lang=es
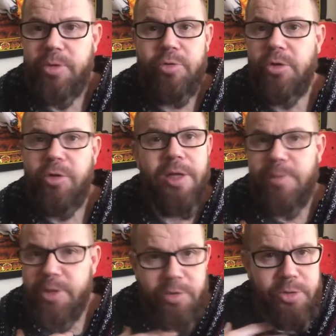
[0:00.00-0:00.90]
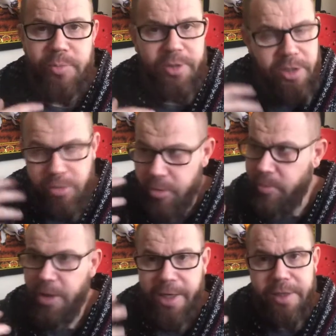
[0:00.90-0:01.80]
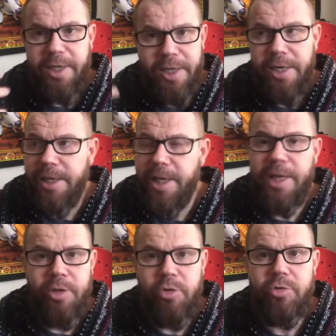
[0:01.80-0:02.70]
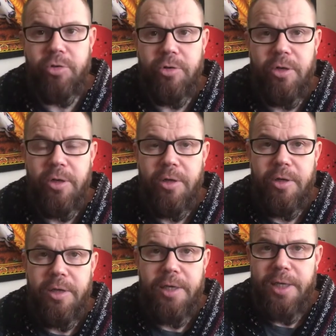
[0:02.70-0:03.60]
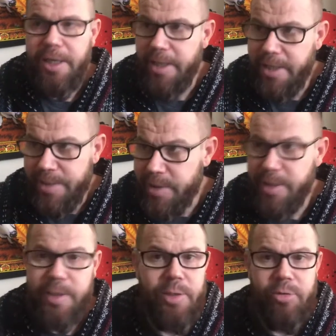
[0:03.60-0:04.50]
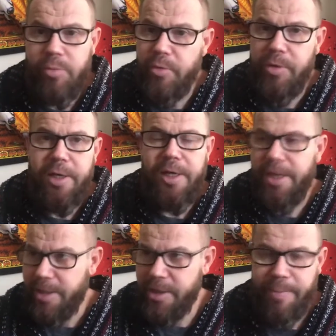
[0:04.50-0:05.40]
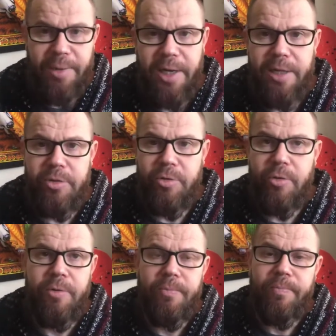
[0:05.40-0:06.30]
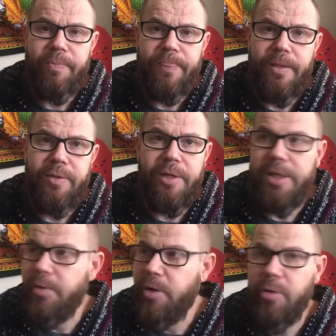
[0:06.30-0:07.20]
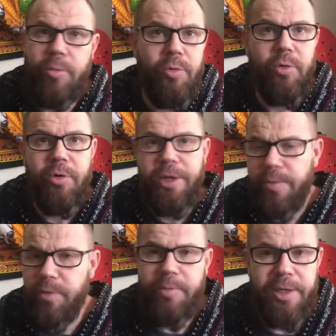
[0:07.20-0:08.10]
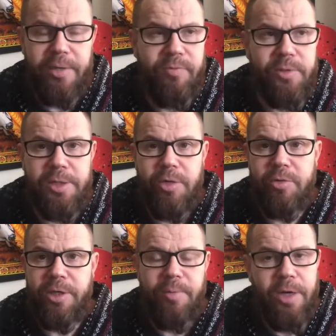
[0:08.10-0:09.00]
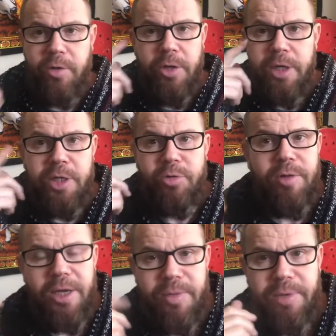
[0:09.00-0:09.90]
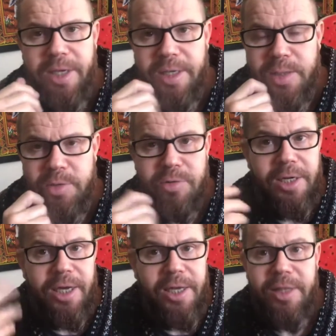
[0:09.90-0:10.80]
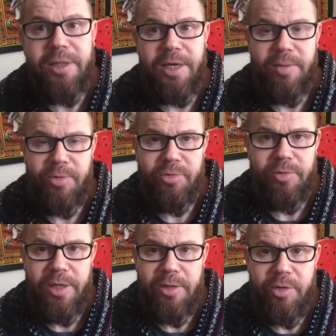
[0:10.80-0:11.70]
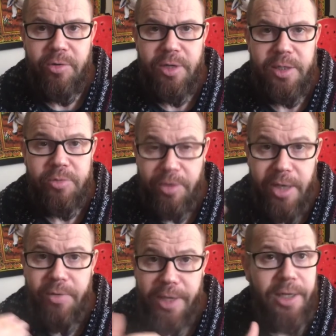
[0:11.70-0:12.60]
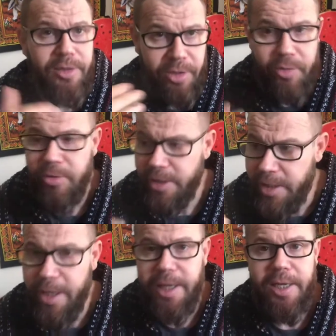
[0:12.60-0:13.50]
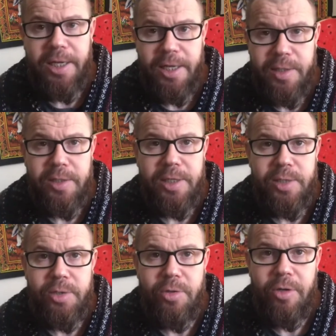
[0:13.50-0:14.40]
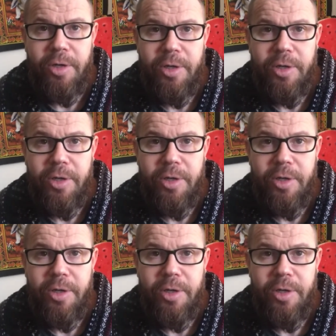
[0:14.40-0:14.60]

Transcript: todos los días me sigo sorprendiendo cómo la gente cree que hay otro que, que les está haciendo brujería, que está pagando dinero a los brujos, que vuelve a reforzar los trabajos. Es toda la imaginación de la gente en la mayoría de los casos. Claro que hay gente jodida que, hace eso,